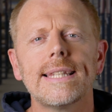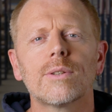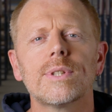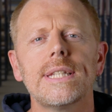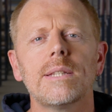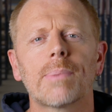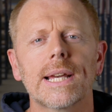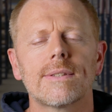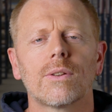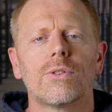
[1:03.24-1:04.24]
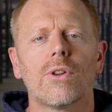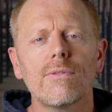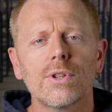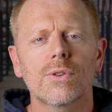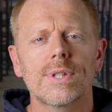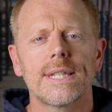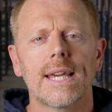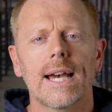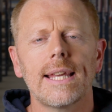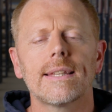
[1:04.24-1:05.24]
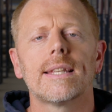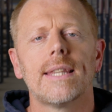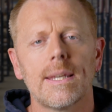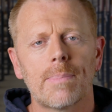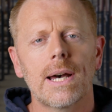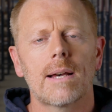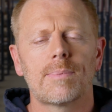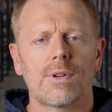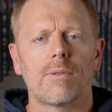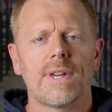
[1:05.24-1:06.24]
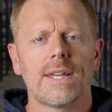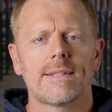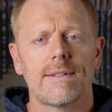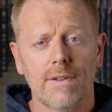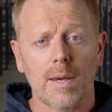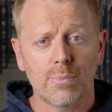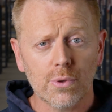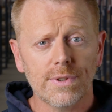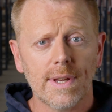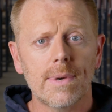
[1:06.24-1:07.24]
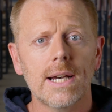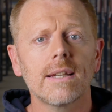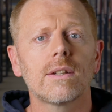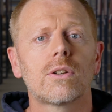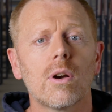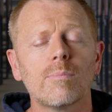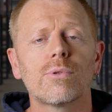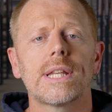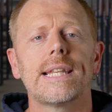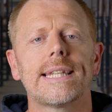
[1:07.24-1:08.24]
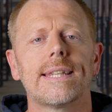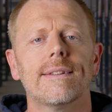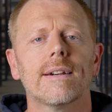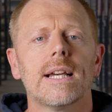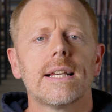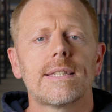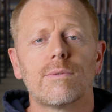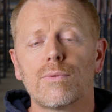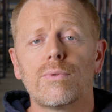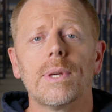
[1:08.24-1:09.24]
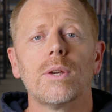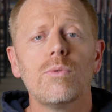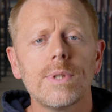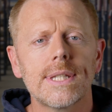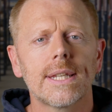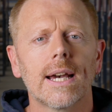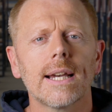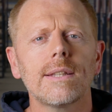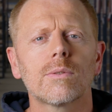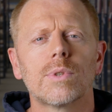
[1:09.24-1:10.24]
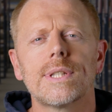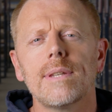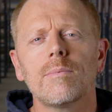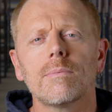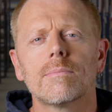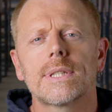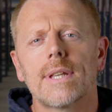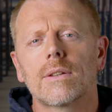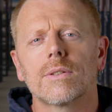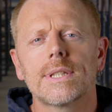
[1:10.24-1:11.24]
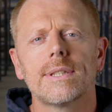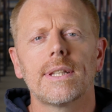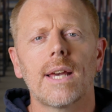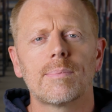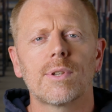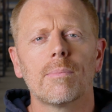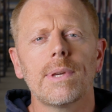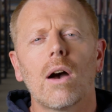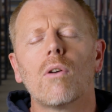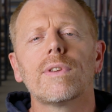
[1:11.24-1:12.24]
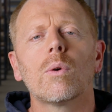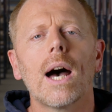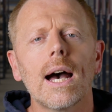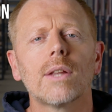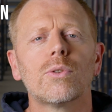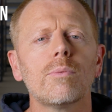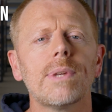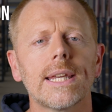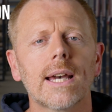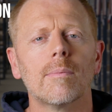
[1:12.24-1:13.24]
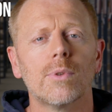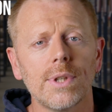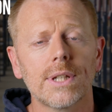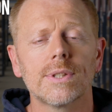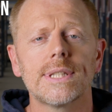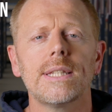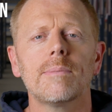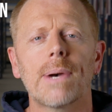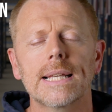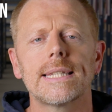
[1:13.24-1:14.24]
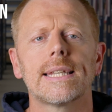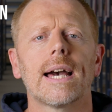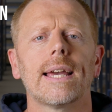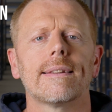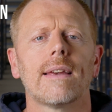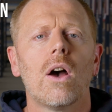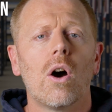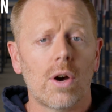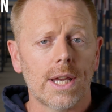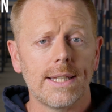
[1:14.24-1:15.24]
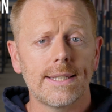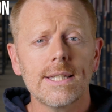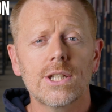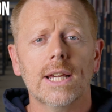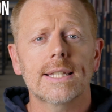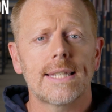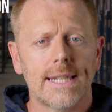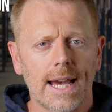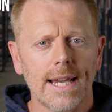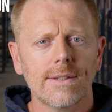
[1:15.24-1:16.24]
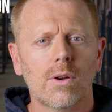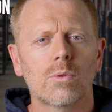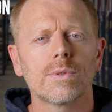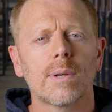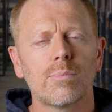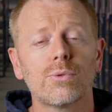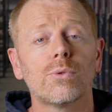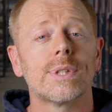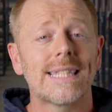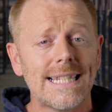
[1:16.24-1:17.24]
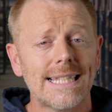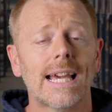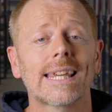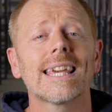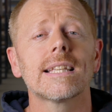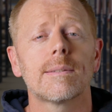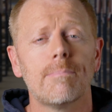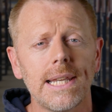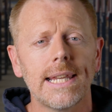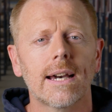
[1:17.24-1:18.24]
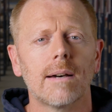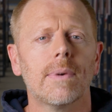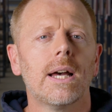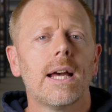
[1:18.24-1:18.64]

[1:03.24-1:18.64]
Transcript: la nicotine présente dans votre cigarette n'est pas absorbée. C'est vrai pour le tabac comme pour les liquides. Si vous fumez une cigarette, on estime cette quantité absorbée à environ 1 à 2 mg de nicotine par cigarette. En réalité, chaque cigarette en contient plutôt de 6 à 15 mg.